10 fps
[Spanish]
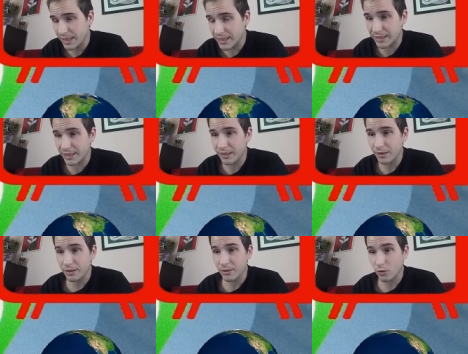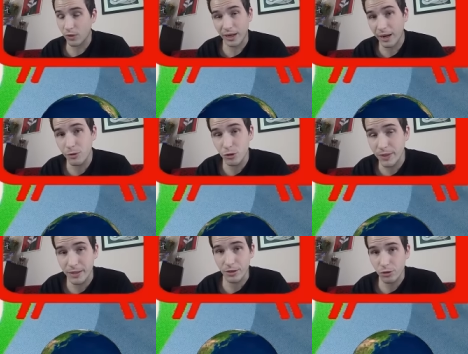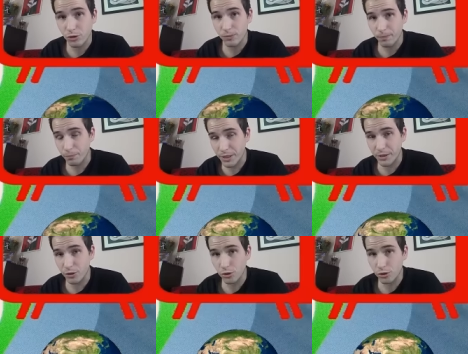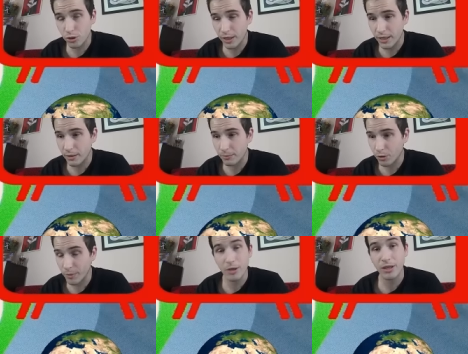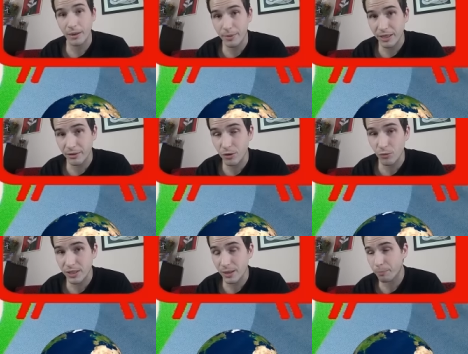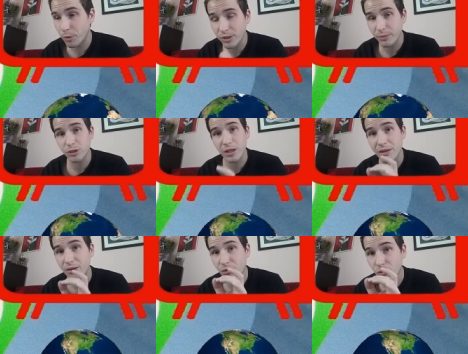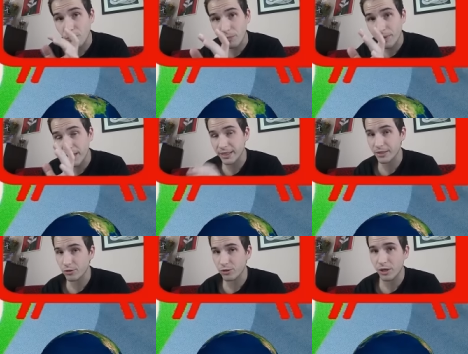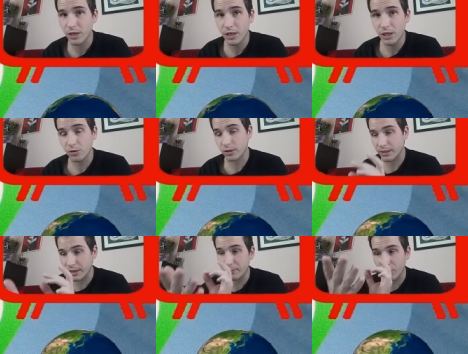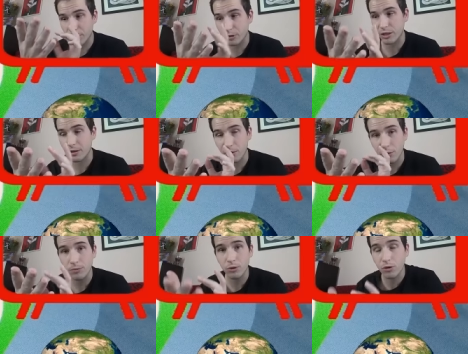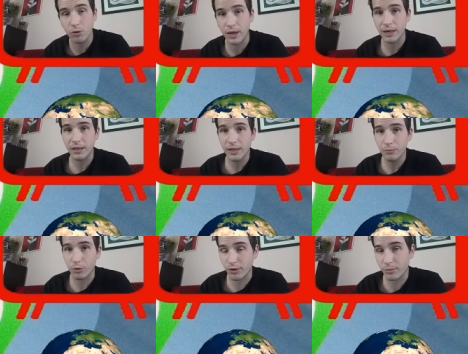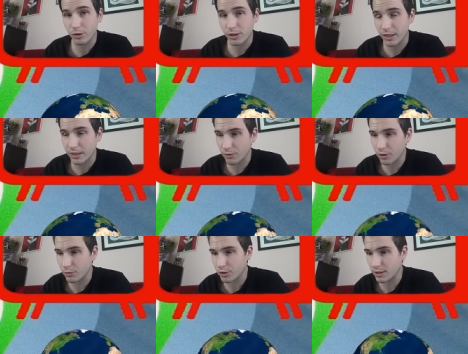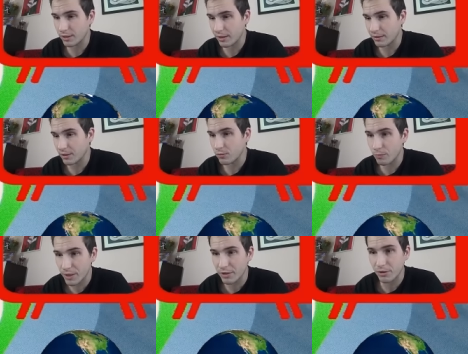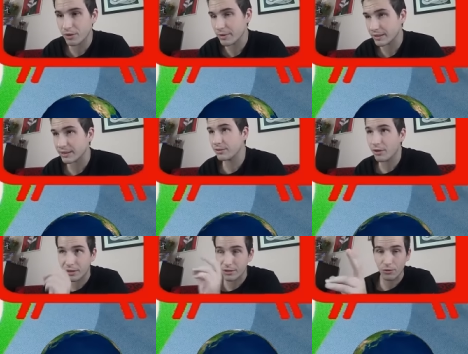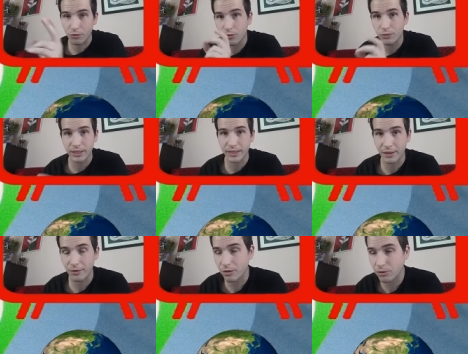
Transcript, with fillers: es que cuando hagamos vídeos, vídeos eh, por medio de la aplicación WhatsApp, podremos hacer zoom en ellos podremos hacer zoom, con lo cual podremos eh, bueno, pues, eh, hacer un vídeo divertido haciendo zoom y quitando